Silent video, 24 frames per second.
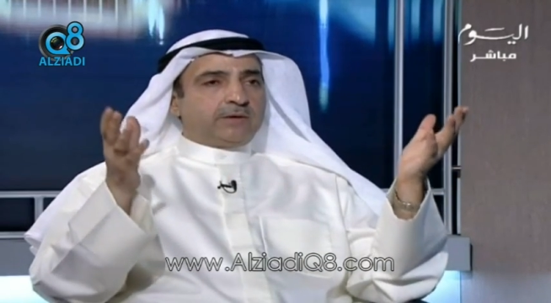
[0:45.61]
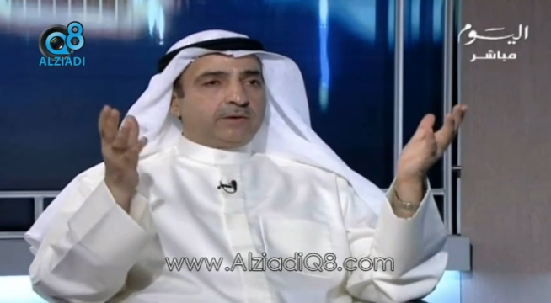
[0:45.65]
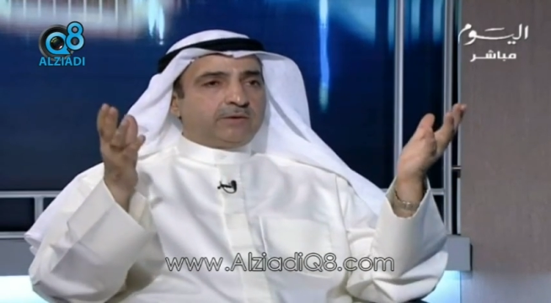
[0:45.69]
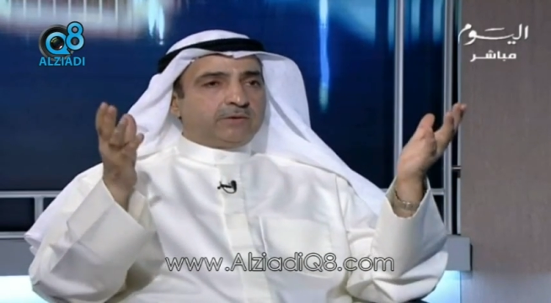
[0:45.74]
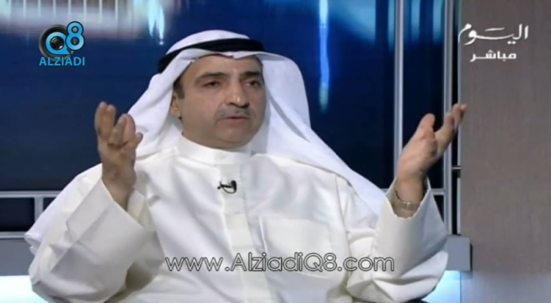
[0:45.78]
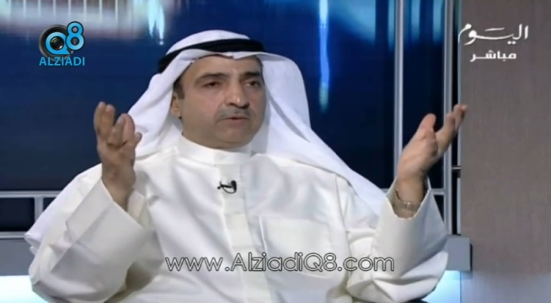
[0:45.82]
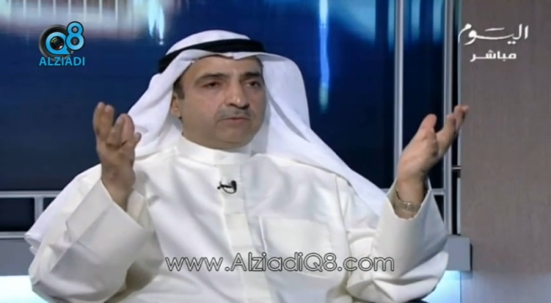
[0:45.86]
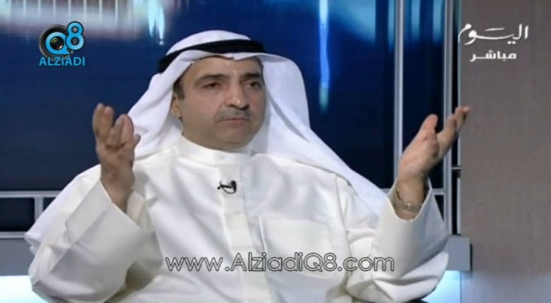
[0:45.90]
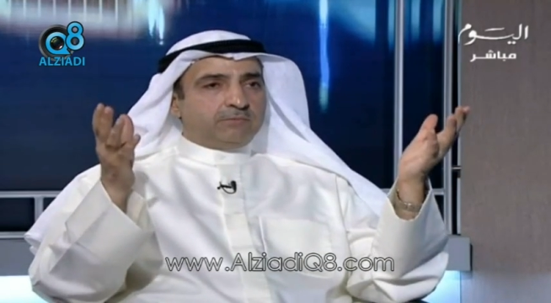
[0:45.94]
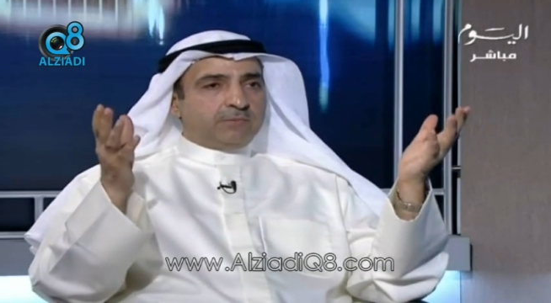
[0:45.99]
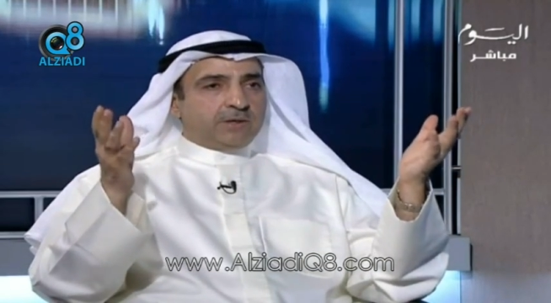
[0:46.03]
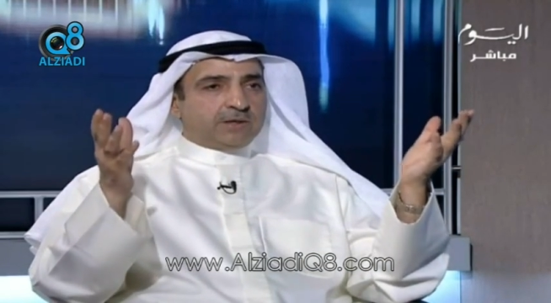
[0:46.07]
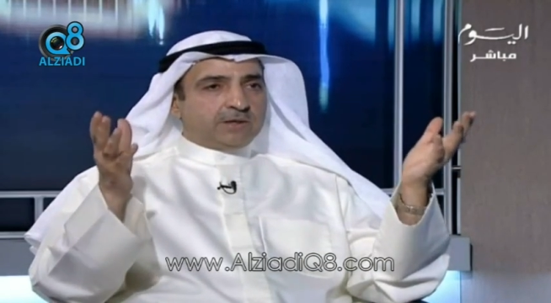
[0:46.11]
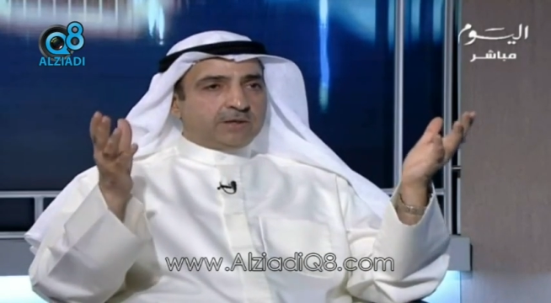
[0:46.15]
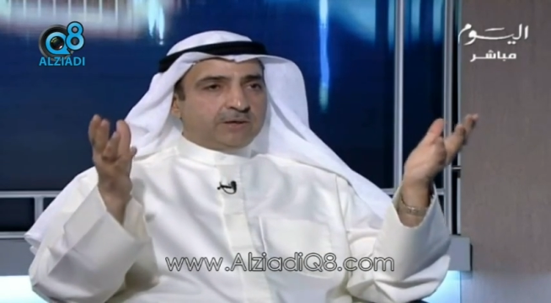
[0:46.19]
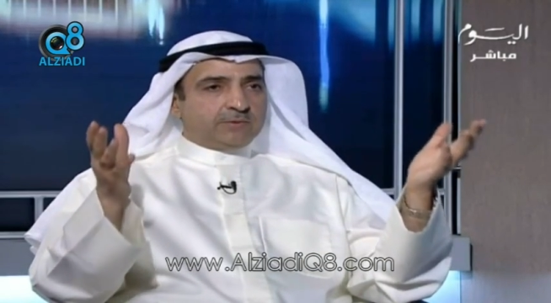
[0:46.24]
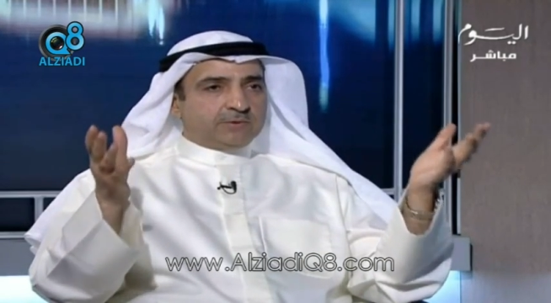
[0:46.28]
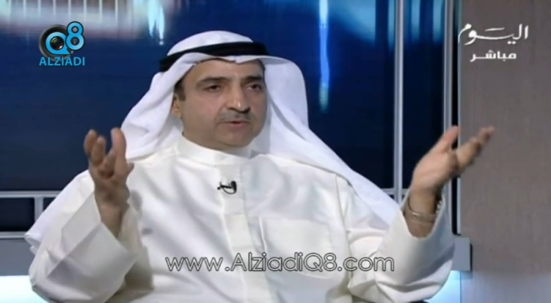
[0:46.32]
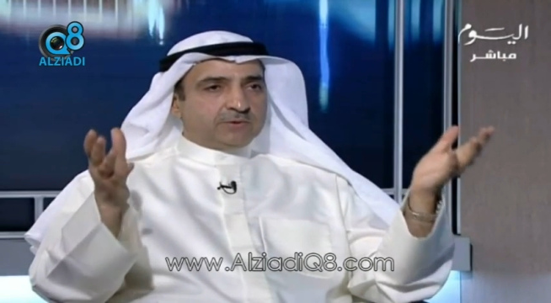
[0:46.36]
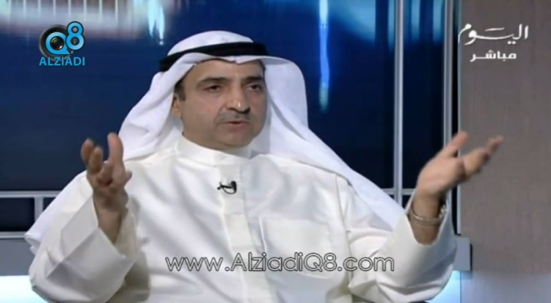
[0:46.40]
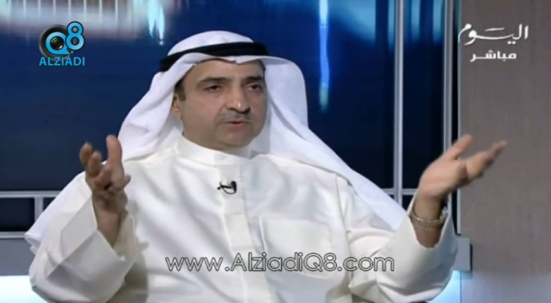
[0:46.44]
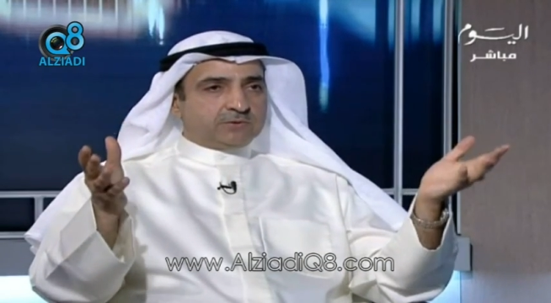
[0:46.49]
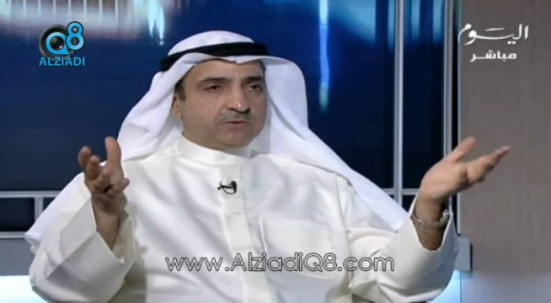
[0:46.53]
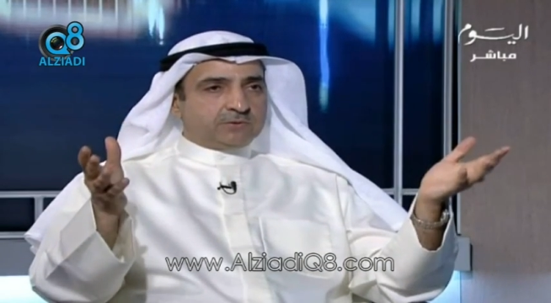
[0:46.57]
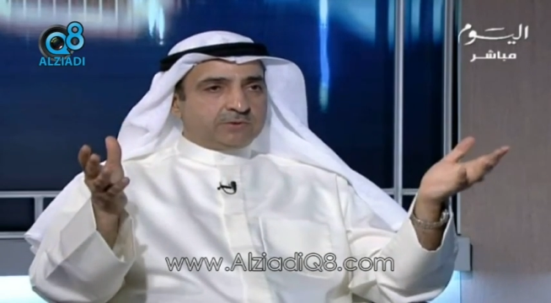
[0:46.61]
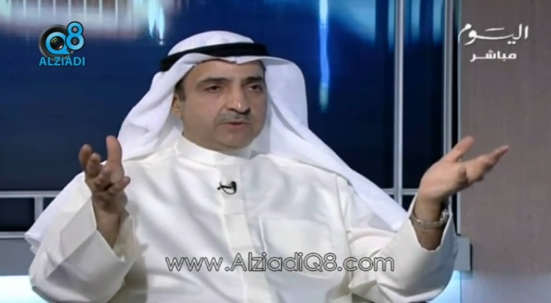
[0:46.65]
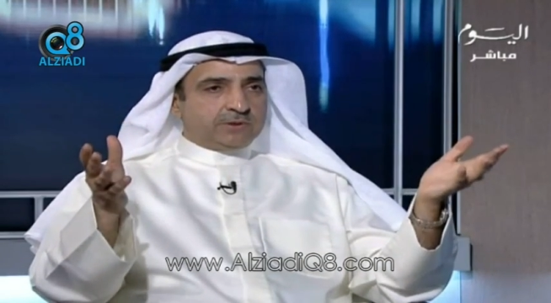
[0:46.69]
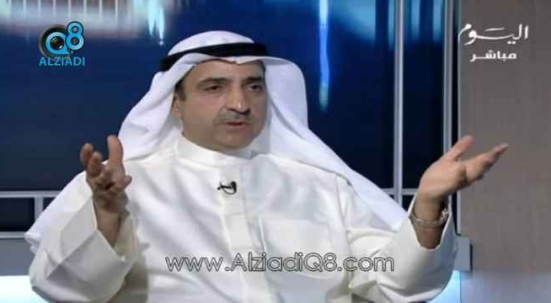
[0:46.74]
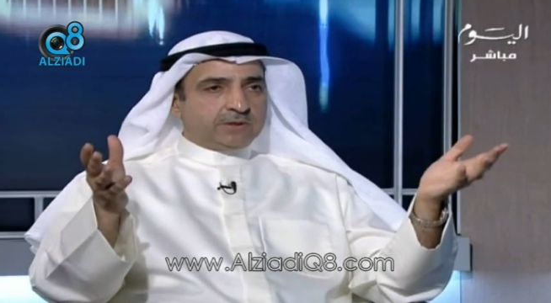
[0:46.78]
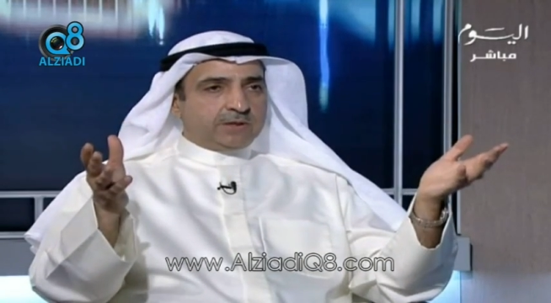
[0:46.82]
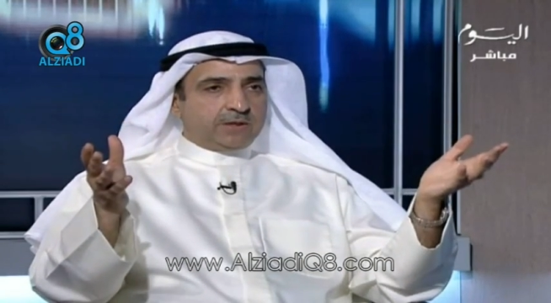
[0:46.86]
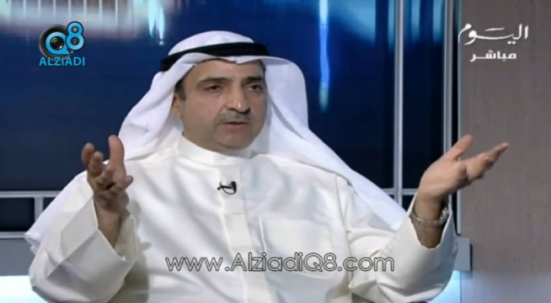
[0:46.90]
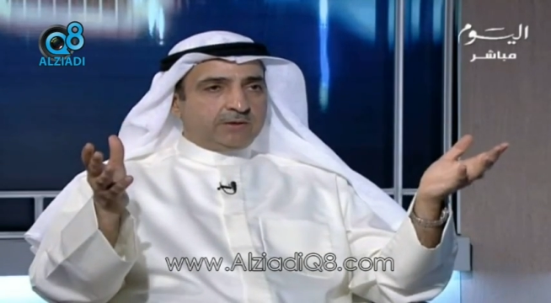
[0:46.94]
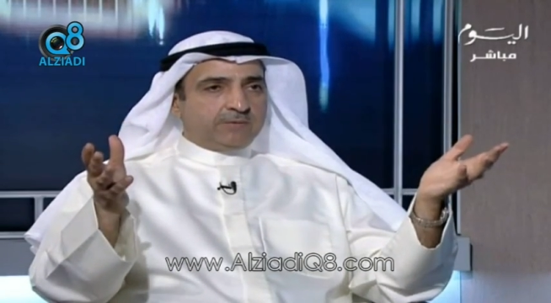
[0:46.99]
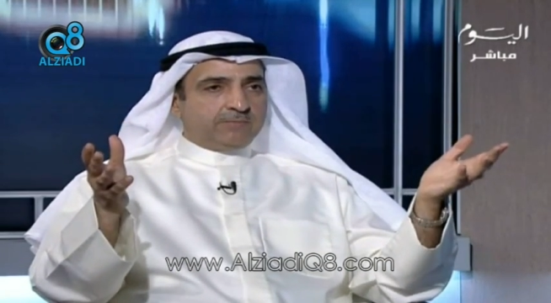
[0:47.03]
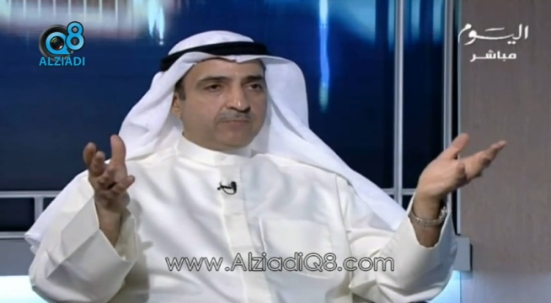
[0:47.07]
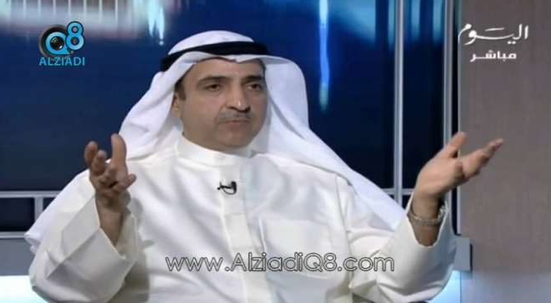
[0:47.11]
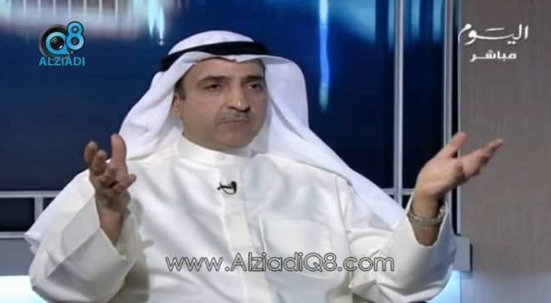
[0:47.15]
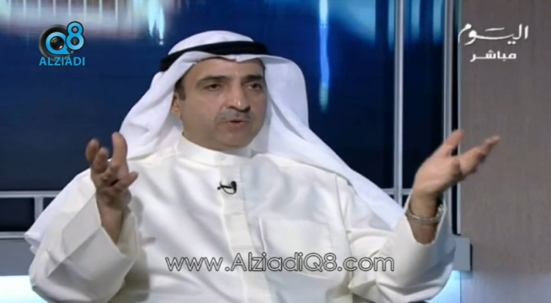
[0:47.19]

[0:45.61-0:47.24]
حكم محكمة دستورية